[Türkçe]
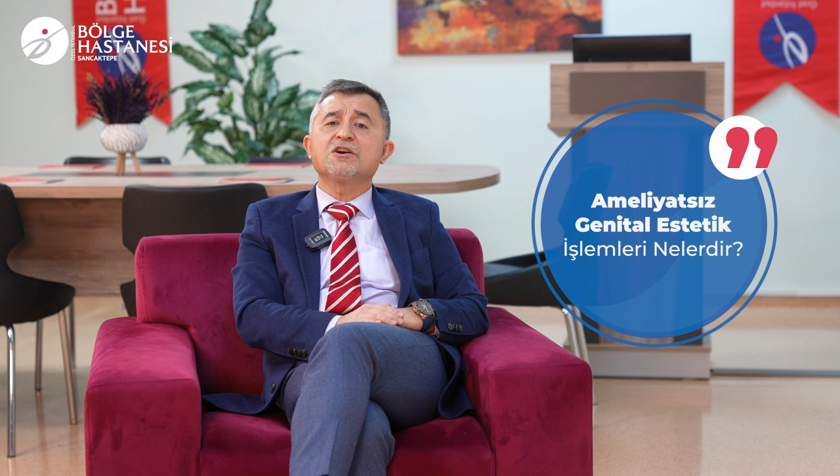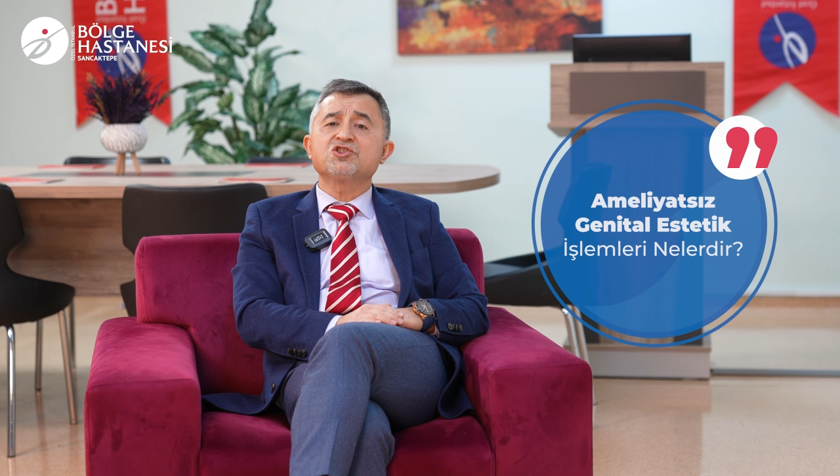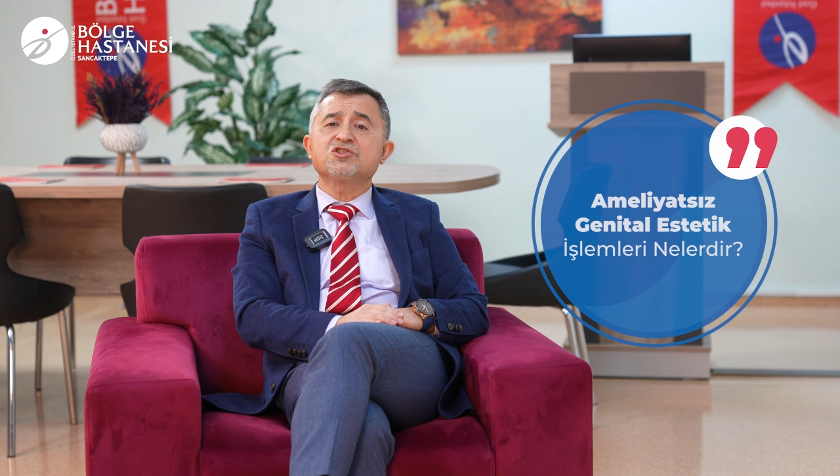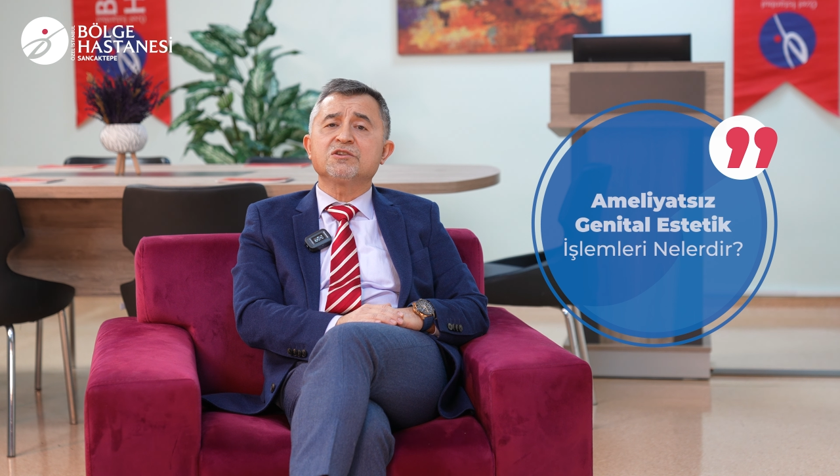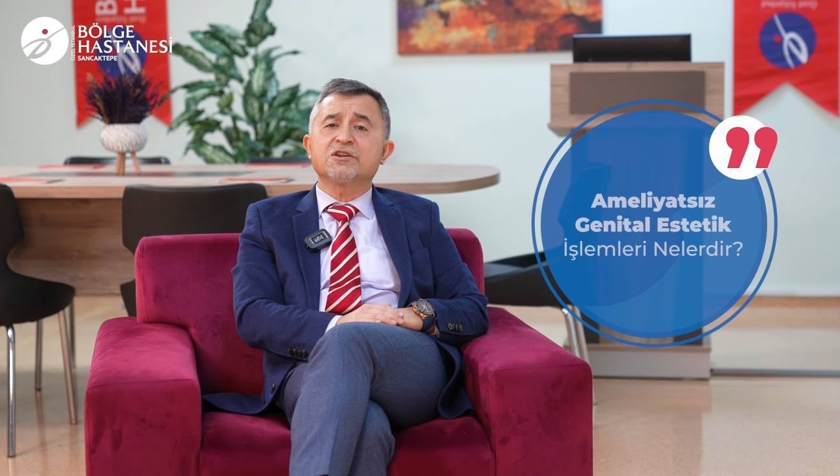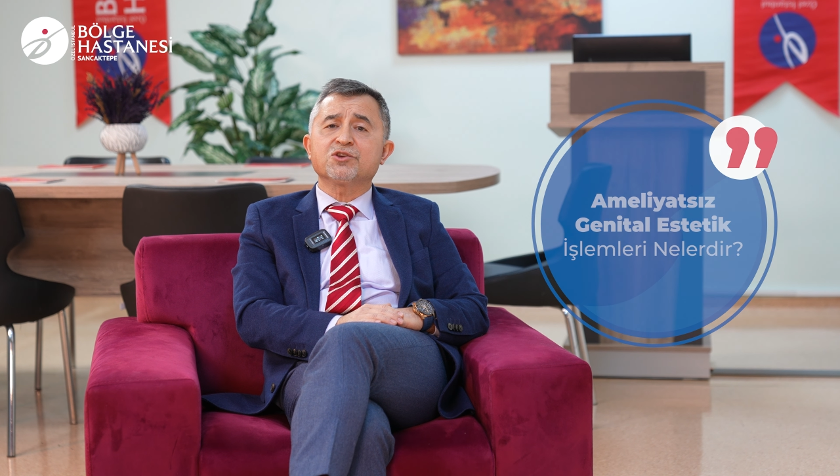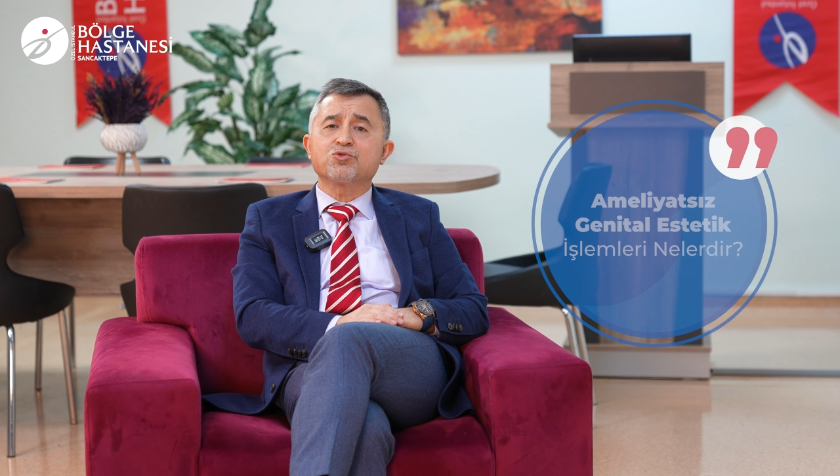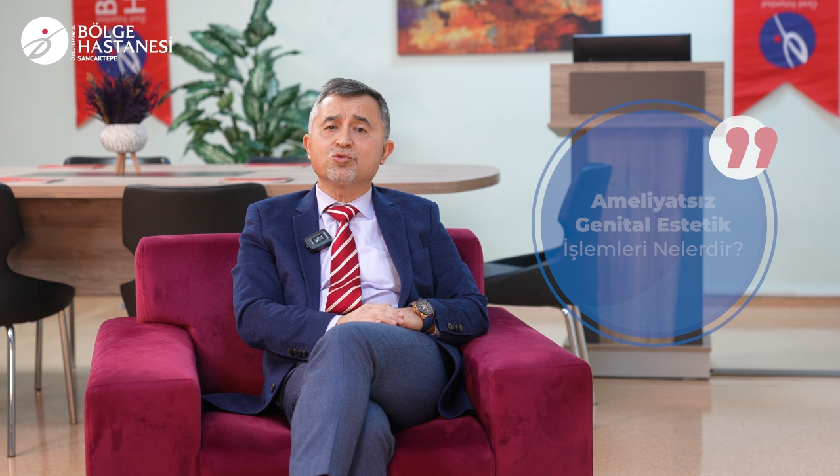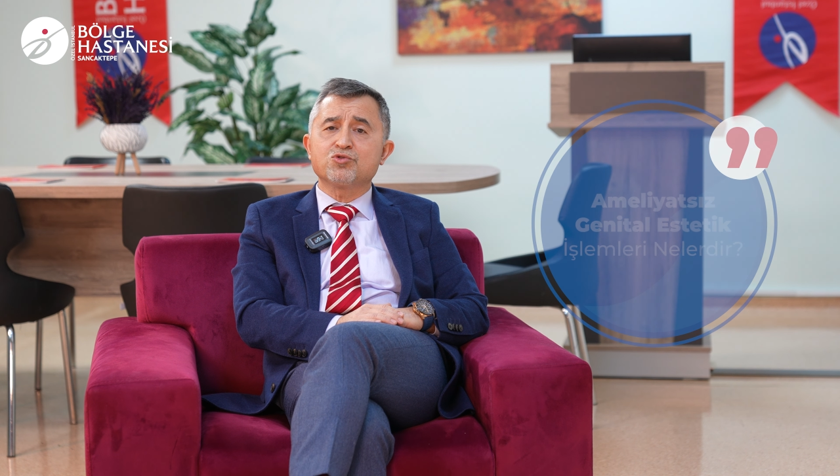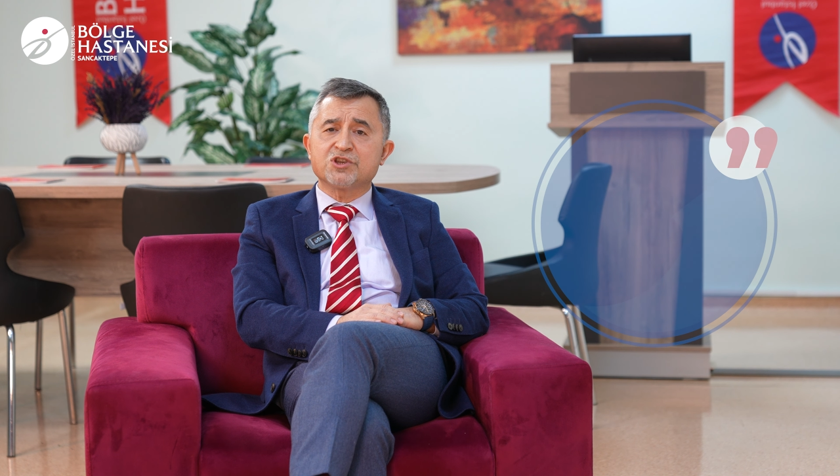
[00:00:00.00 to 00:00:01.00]

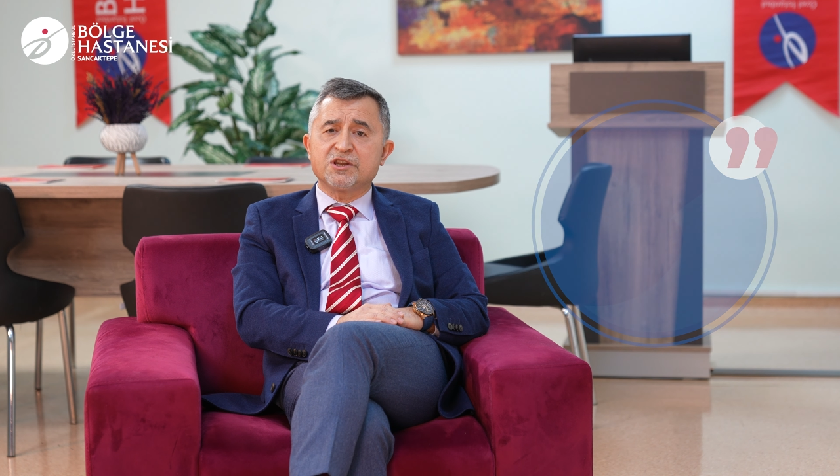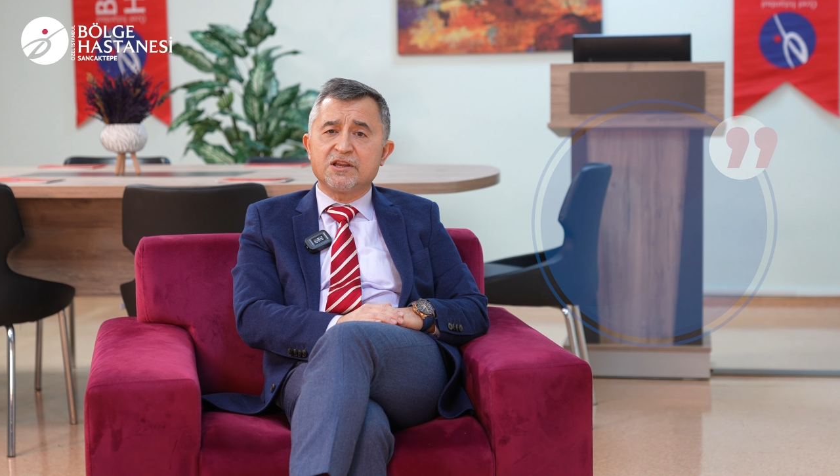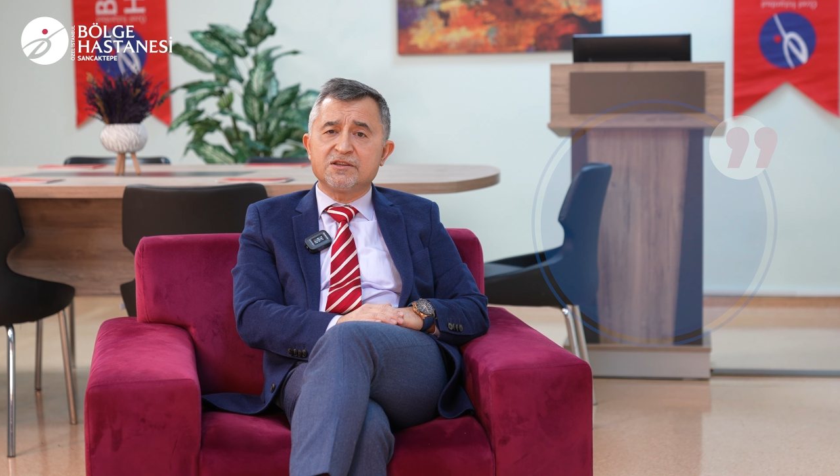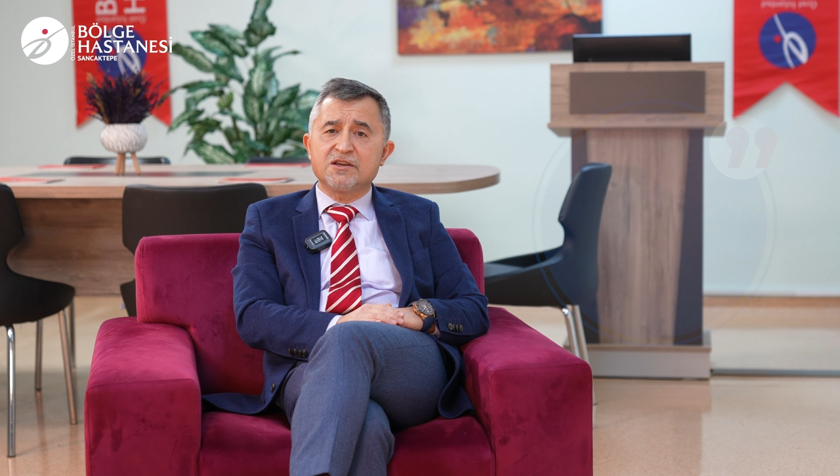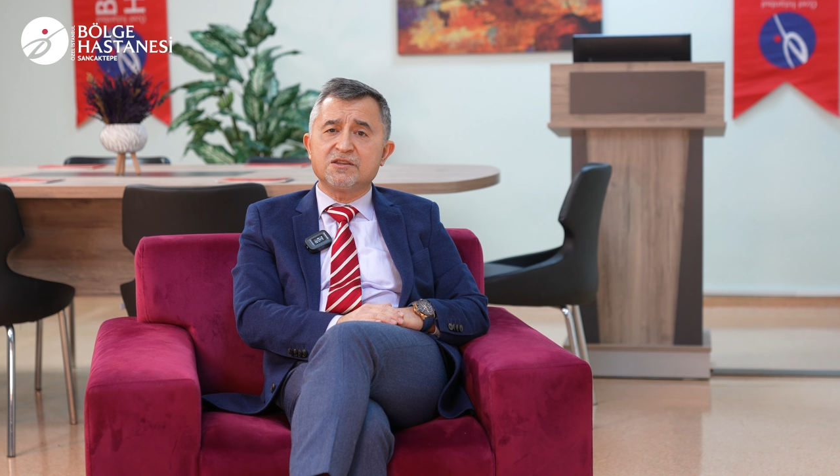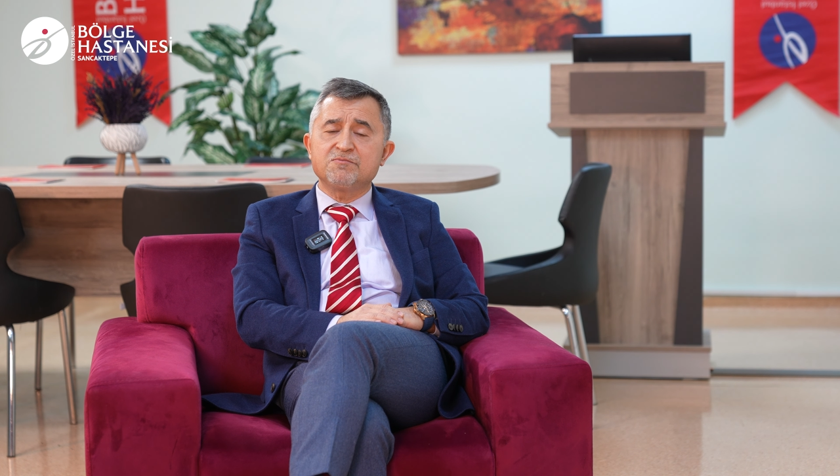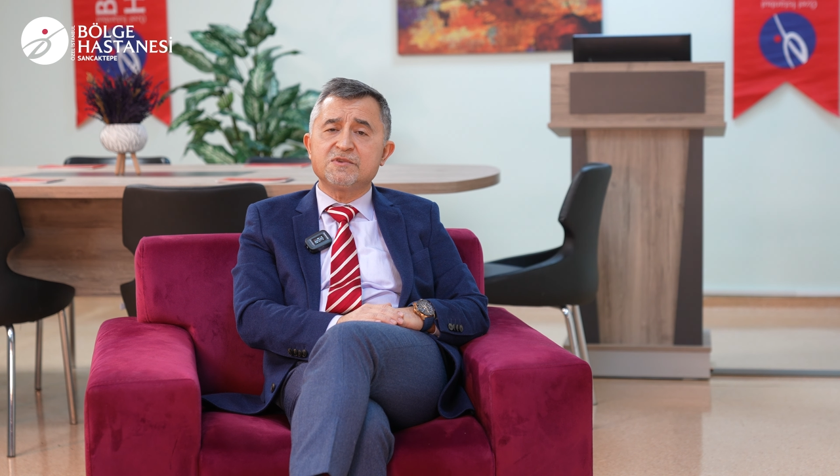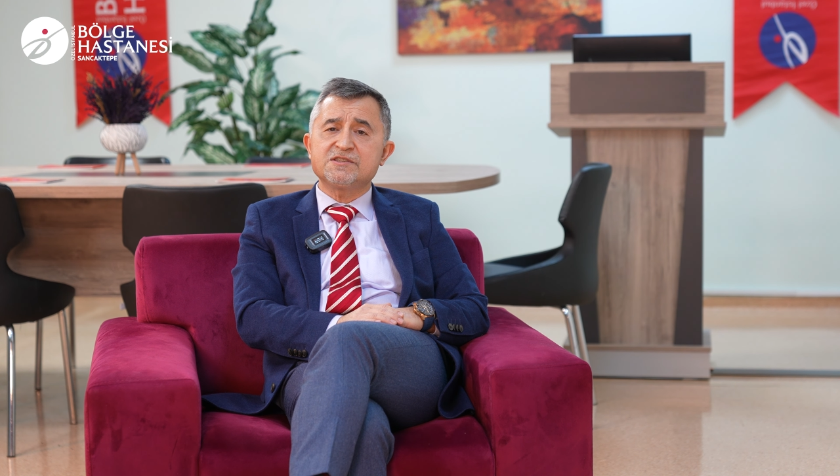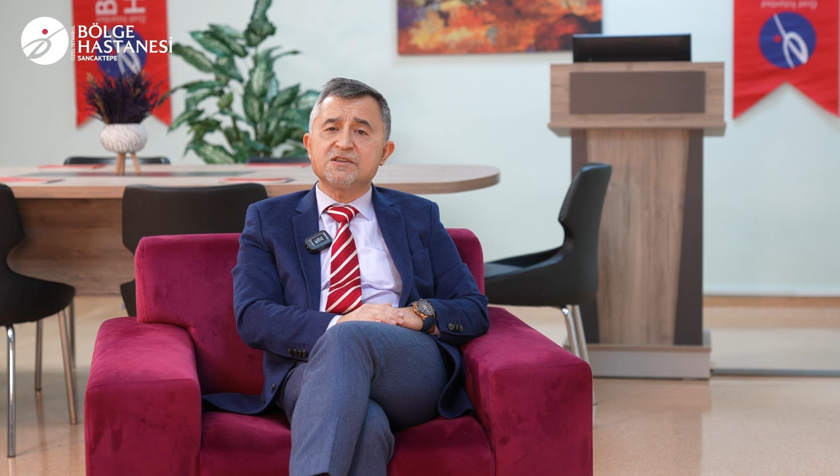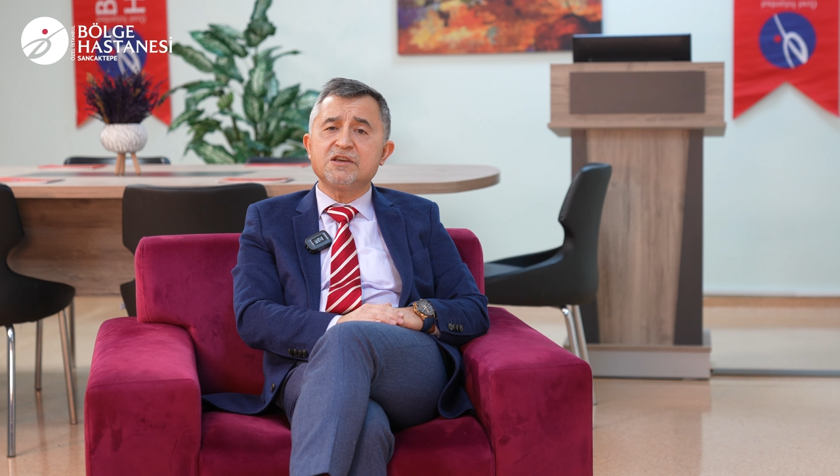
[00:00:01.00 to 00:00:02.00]
ayrıştırılarak kök hücrenin elde
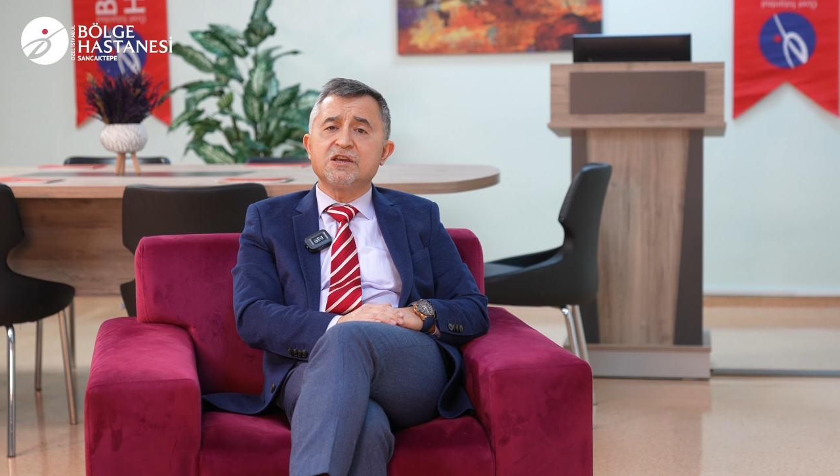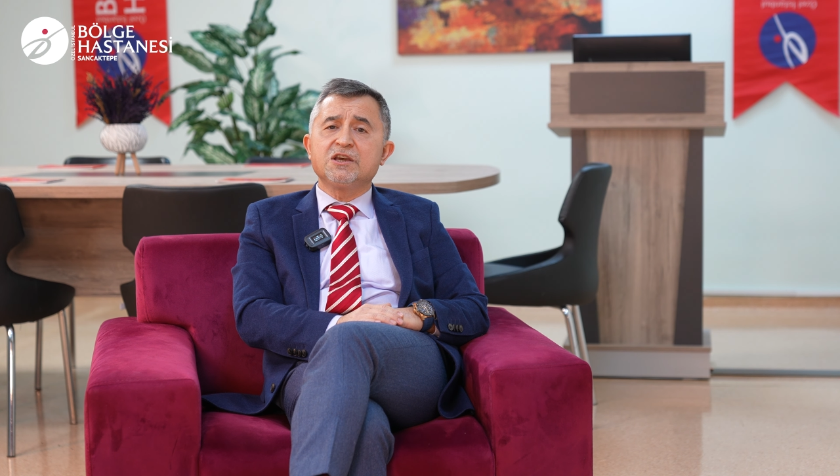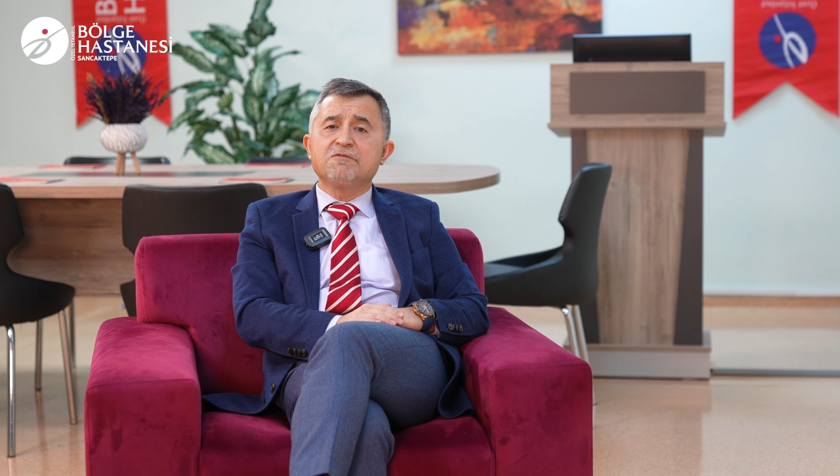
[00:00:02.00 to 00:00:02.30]
edilmesi